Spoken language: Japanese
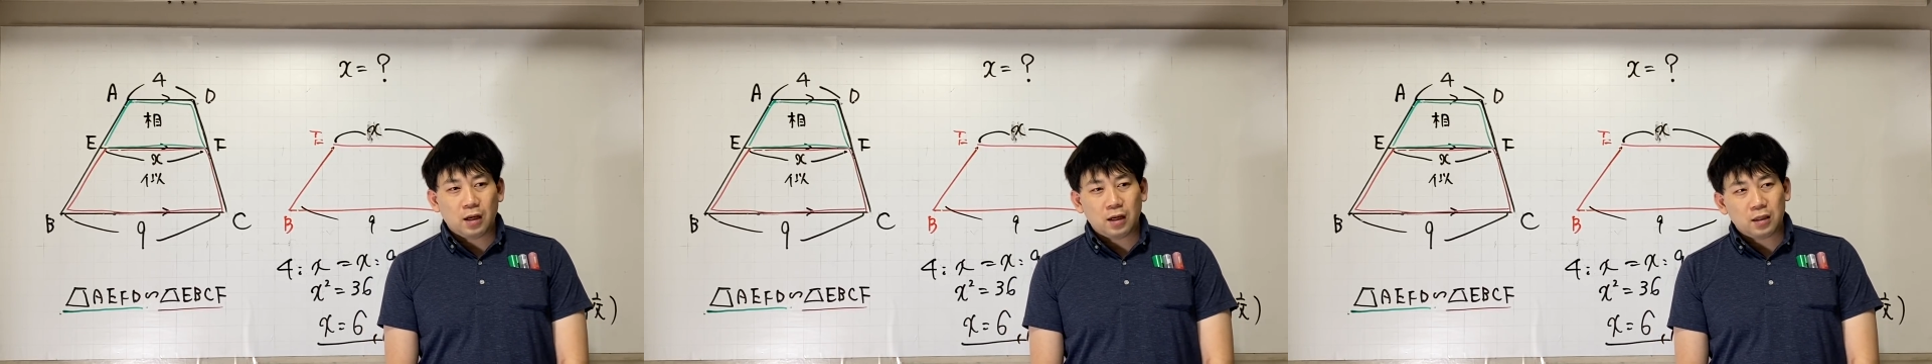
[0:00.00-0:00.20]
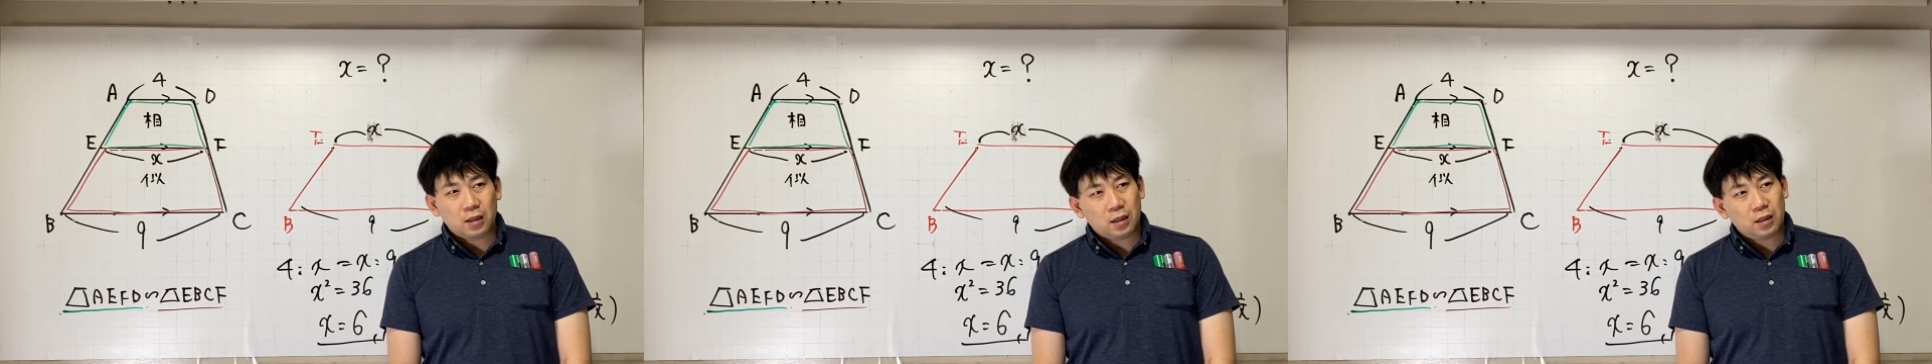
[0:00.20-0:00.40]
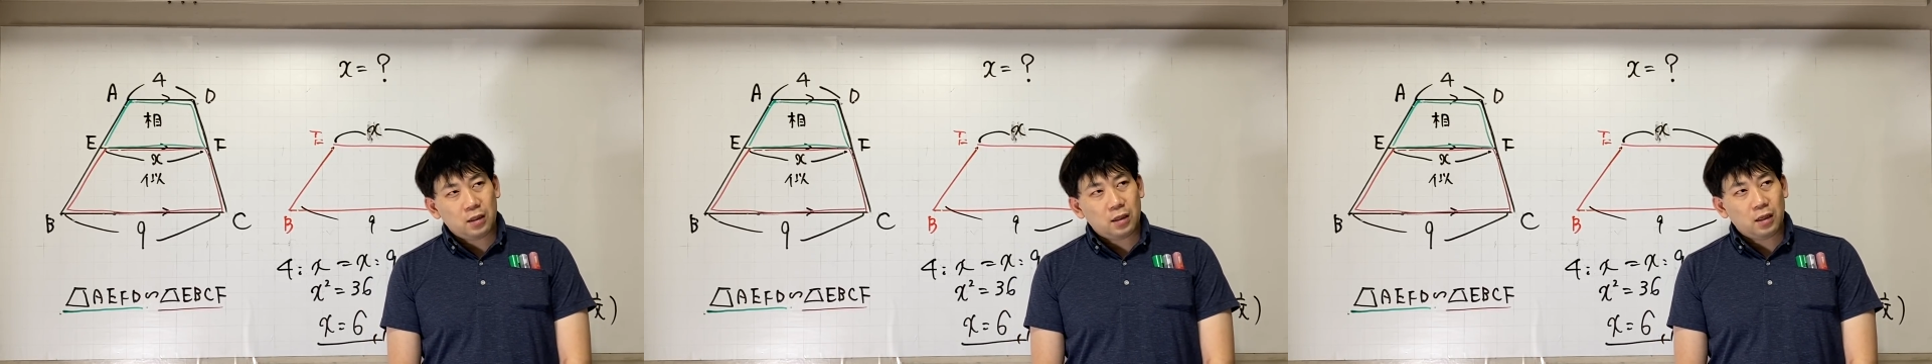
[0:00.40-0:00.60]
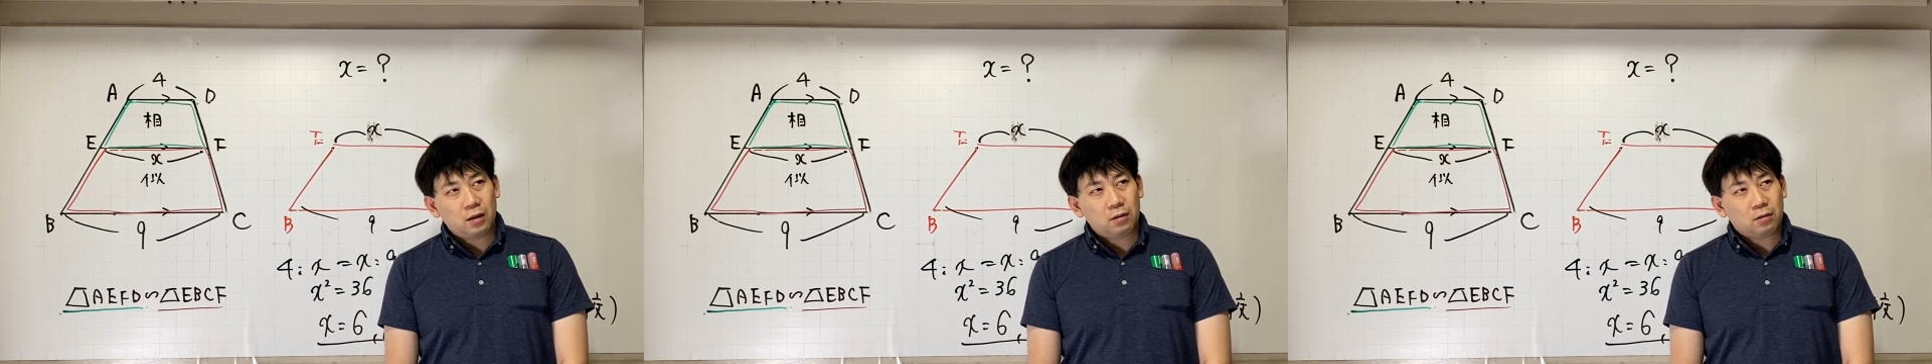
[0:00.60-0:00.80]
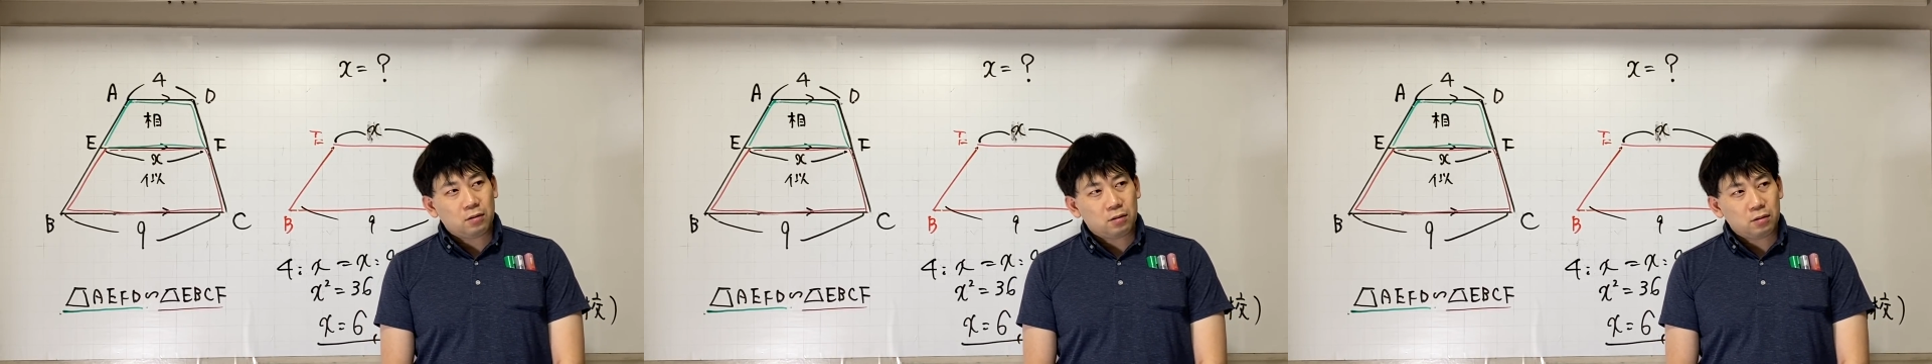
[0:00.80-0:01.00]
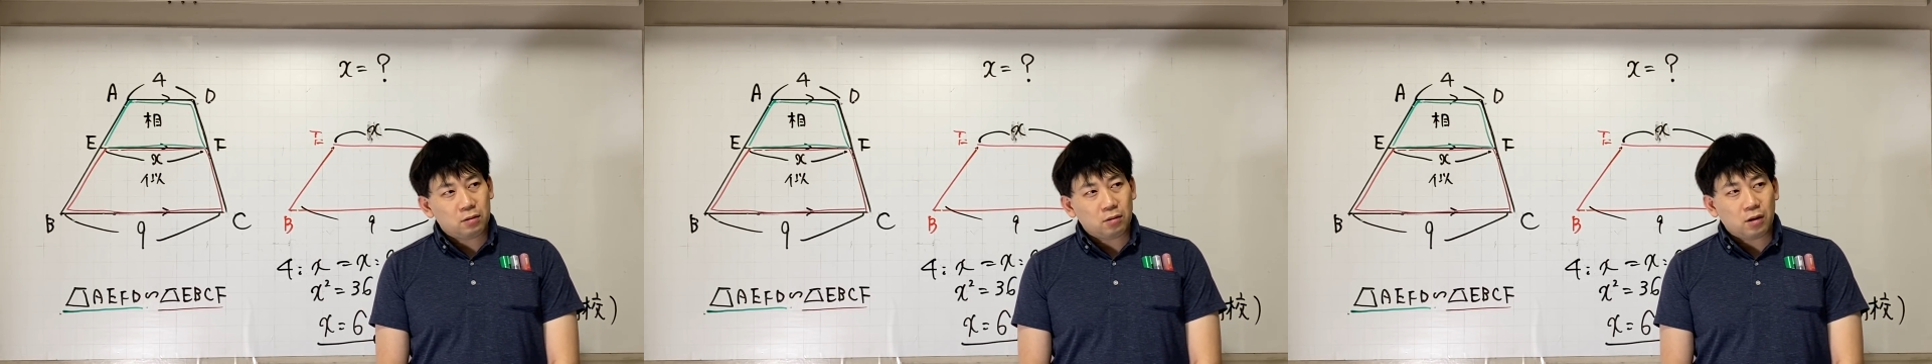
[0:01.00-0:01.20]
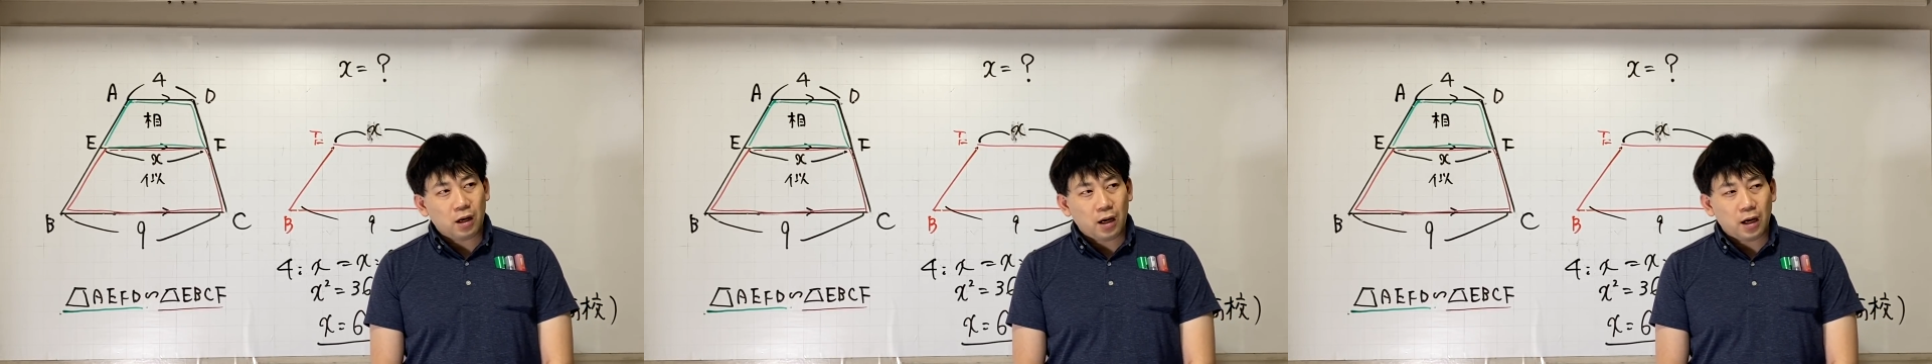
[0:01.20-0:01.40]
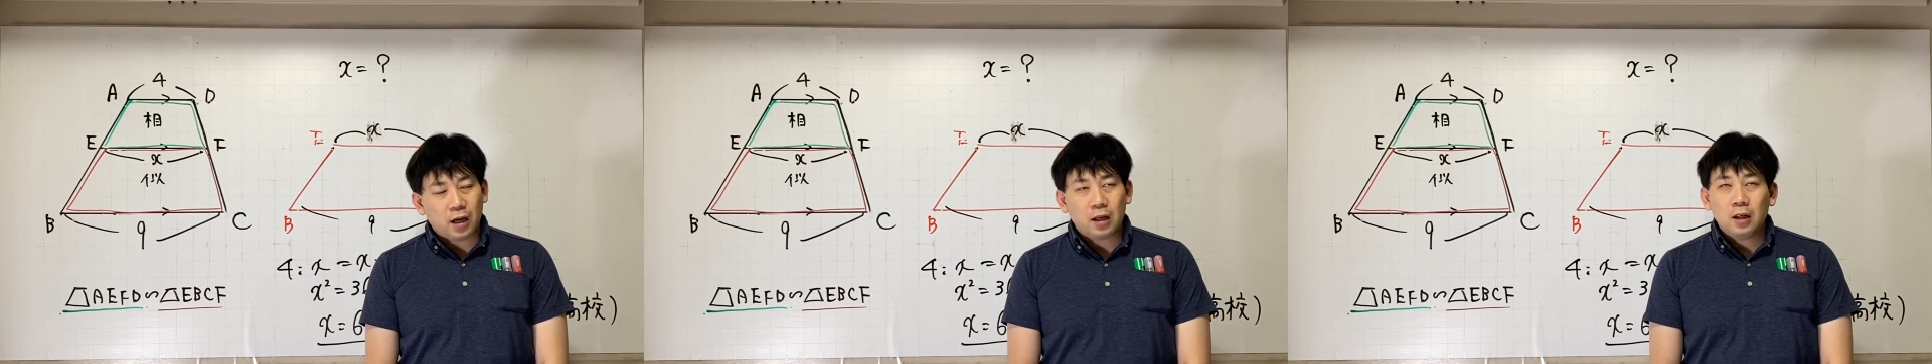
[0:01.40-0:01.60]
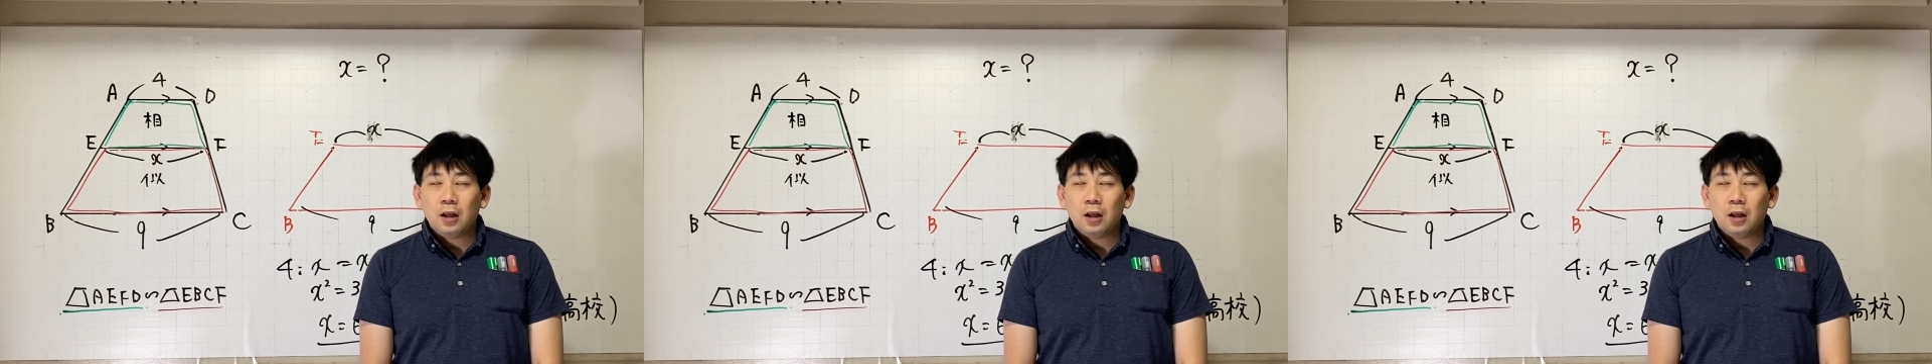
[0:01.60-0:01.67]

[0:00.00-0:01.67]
働いていることとか、